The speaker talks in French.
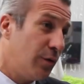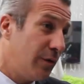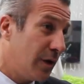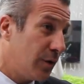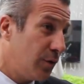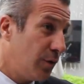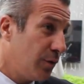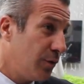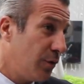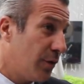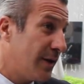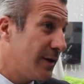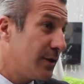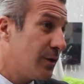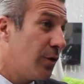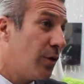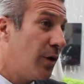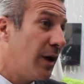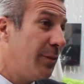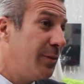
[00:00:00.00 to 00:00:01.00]
l'ouverture du
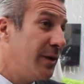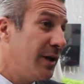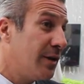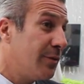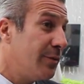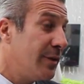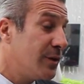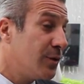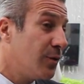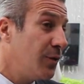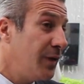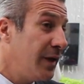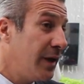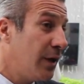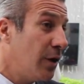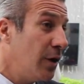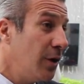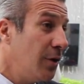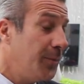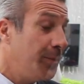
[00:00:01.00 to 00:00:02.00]
restaurant La Petite Maison de
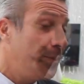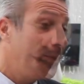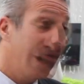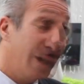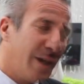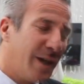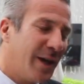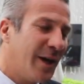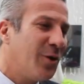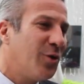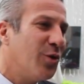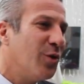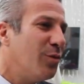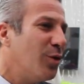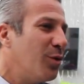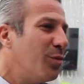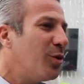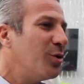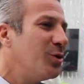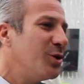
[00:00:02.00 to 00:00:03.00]
Nicole. Il y a quelques
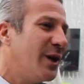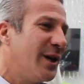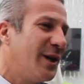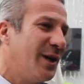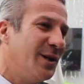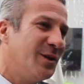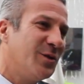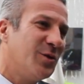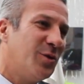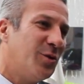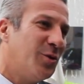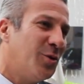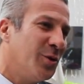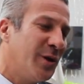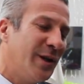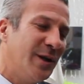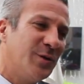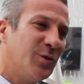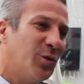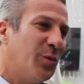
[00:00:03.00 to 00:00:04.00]
beaux projets qui sont,
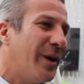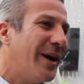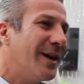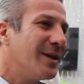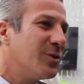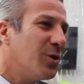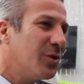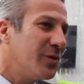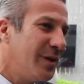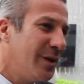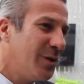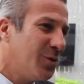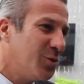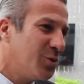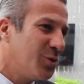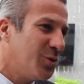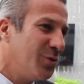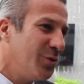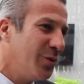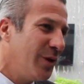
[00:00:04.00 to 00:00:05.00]
prêts à sortir
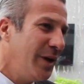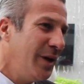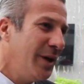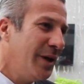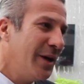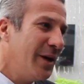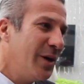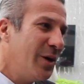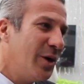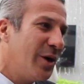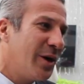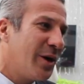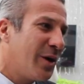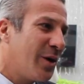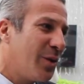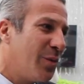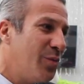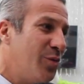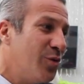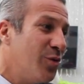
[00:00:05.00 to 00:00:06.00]
aujourd'hui
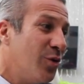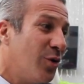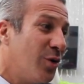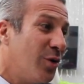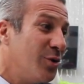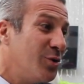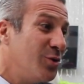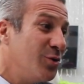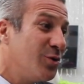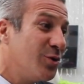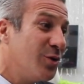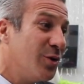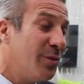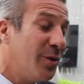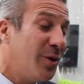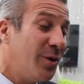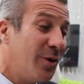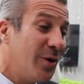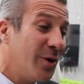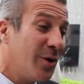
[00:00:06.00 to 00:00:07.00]
euh, pour euh,
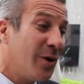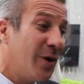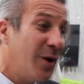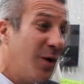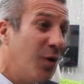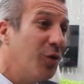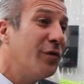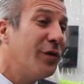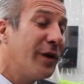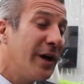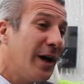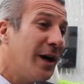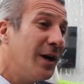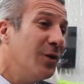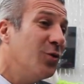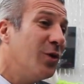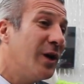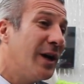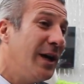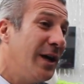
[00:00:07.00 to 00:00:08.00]
justement euh, offrir à
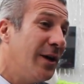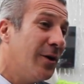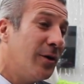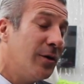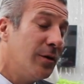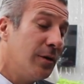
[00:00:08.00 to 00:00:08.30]
nos clients